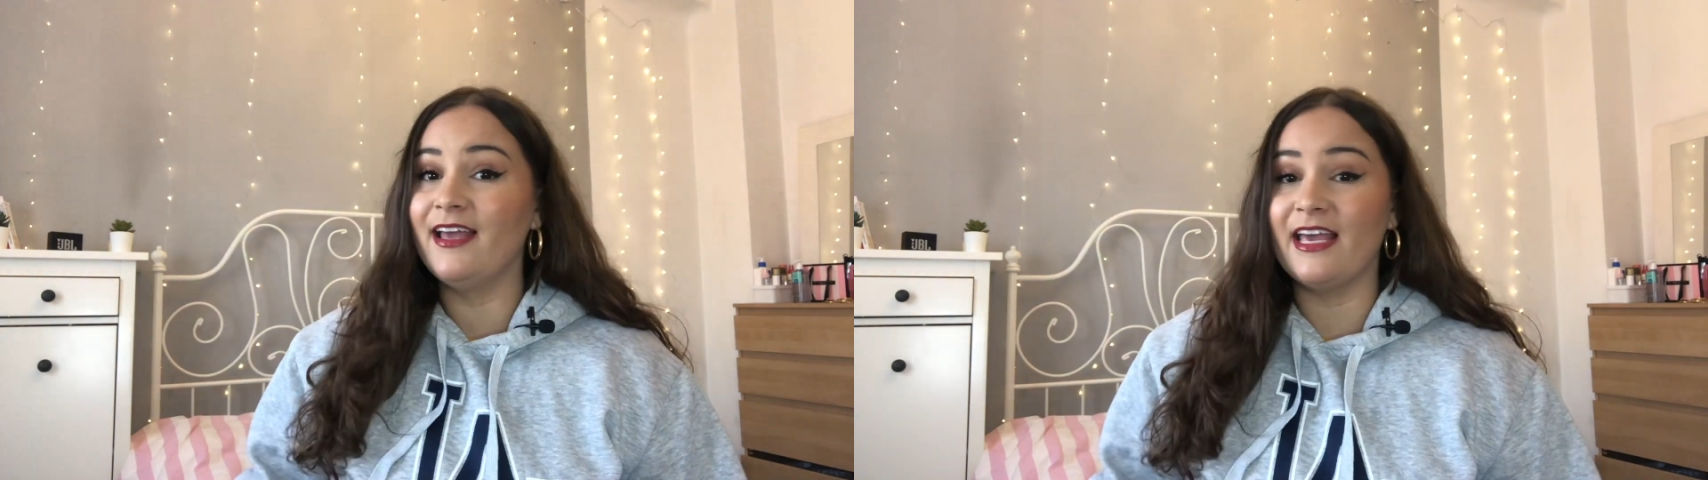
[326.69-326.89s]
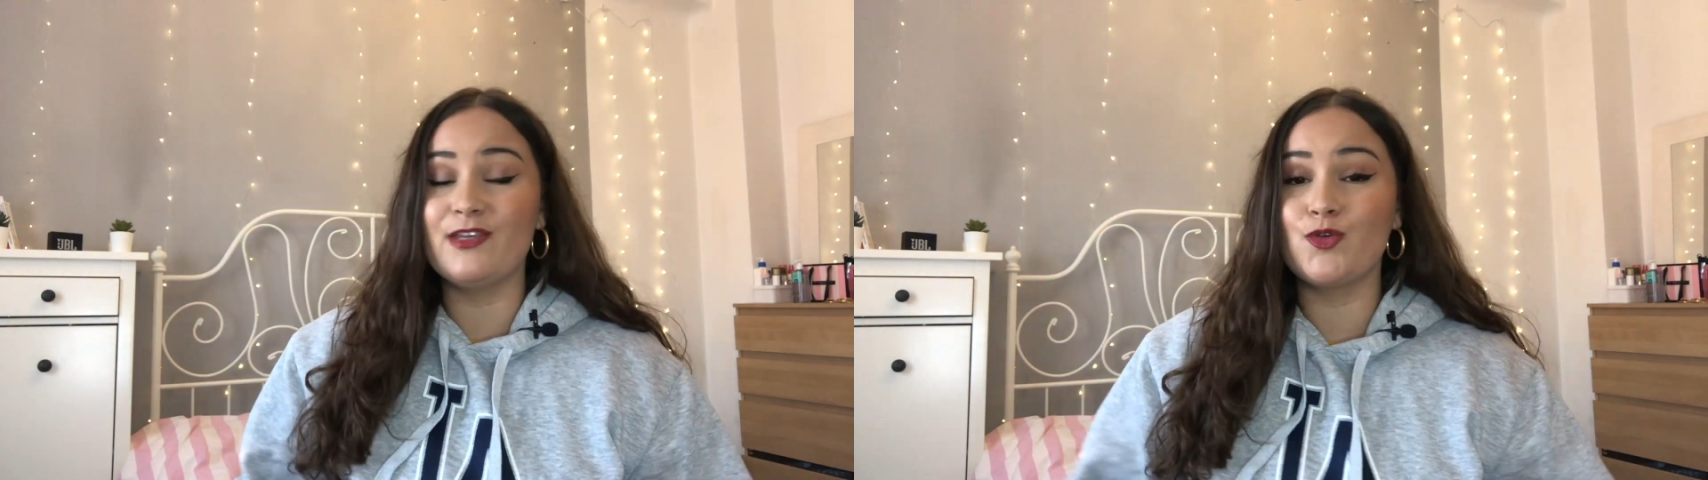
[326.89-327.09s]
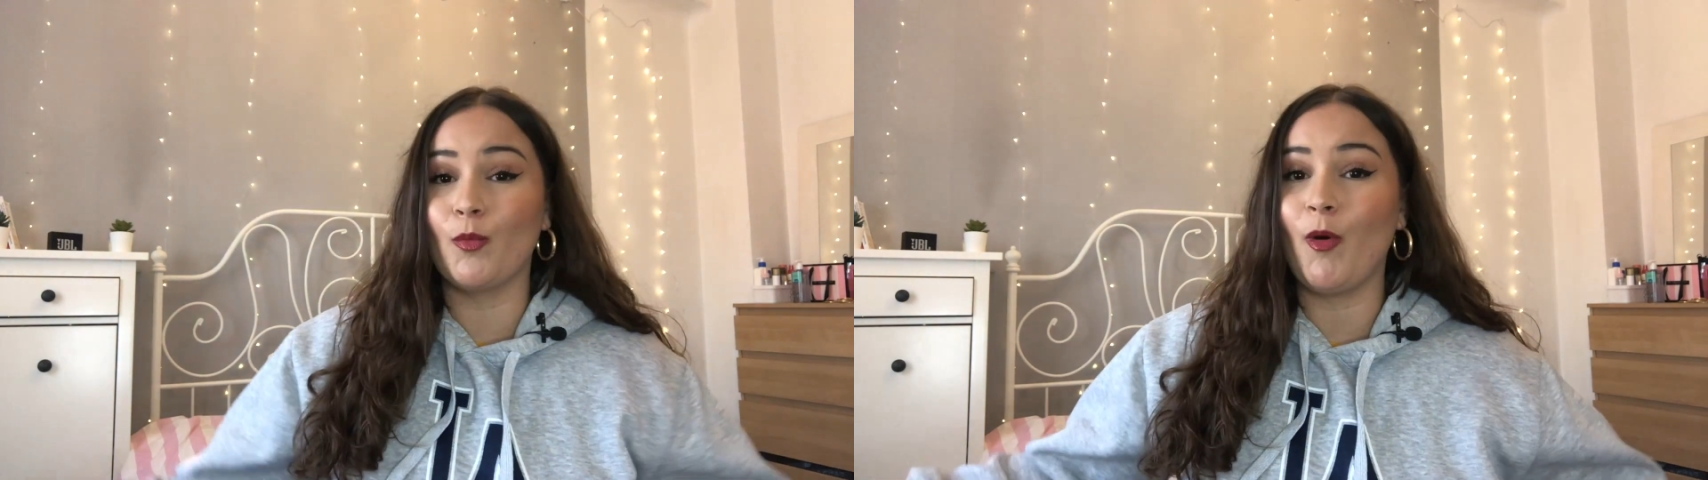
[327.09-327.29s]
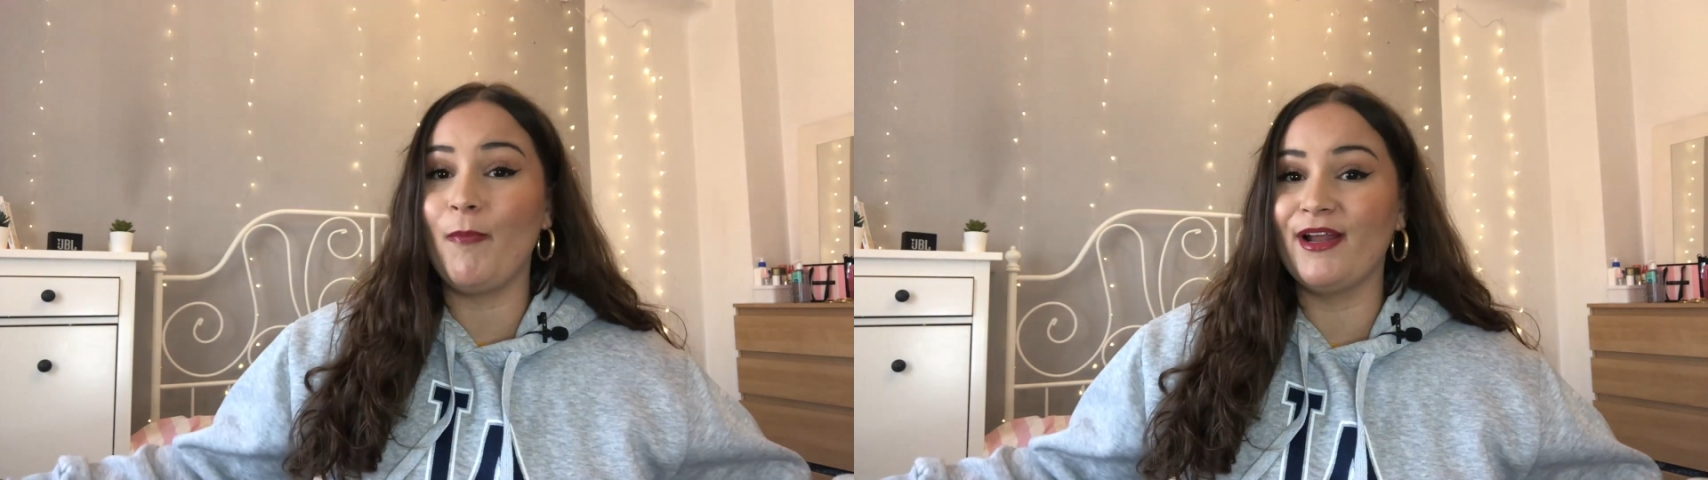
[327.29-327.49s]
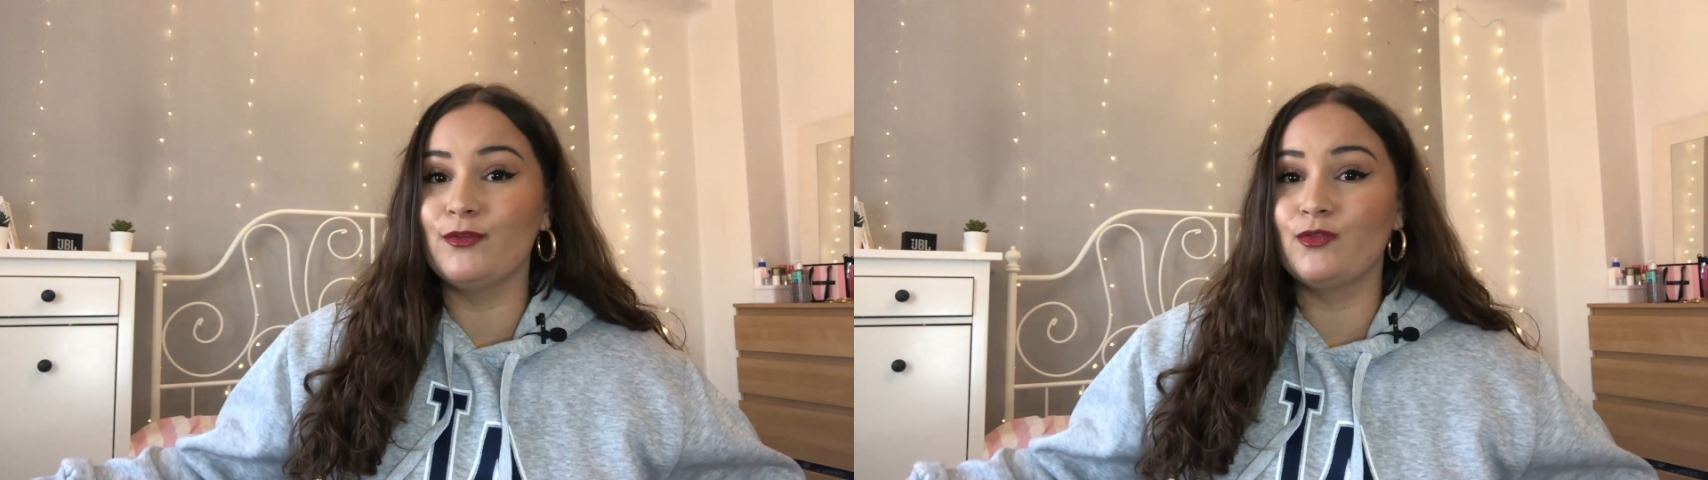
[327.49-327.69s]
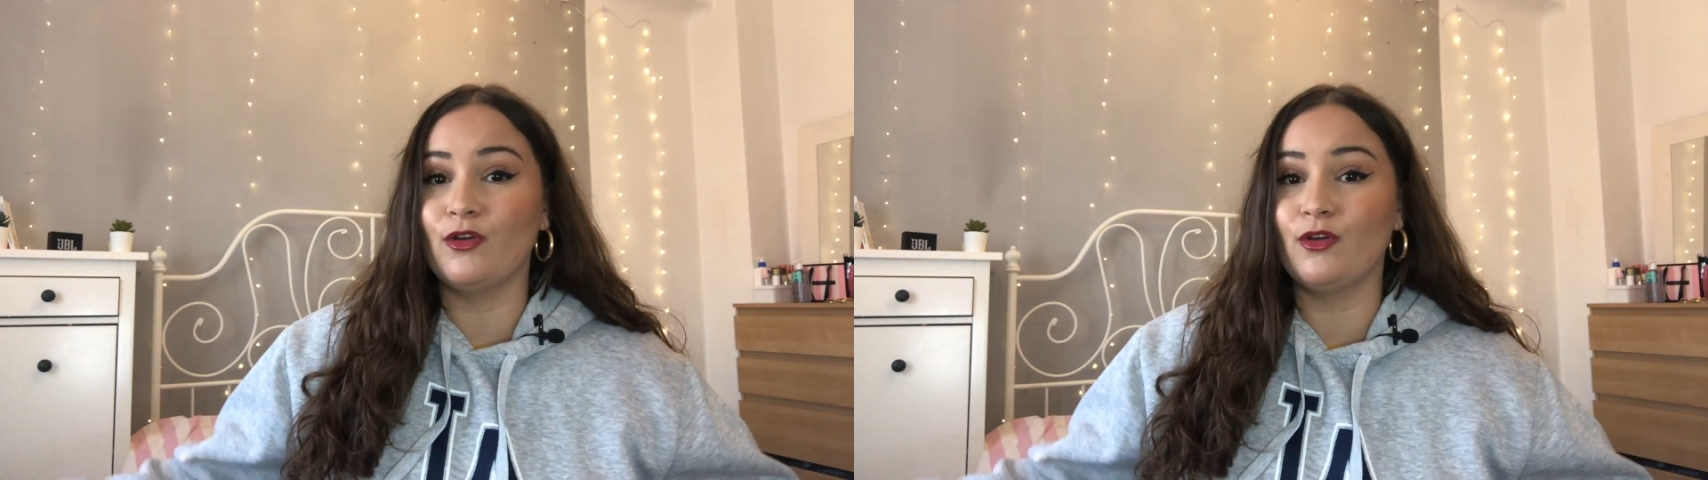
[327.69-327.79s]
et sûrement plein d'autres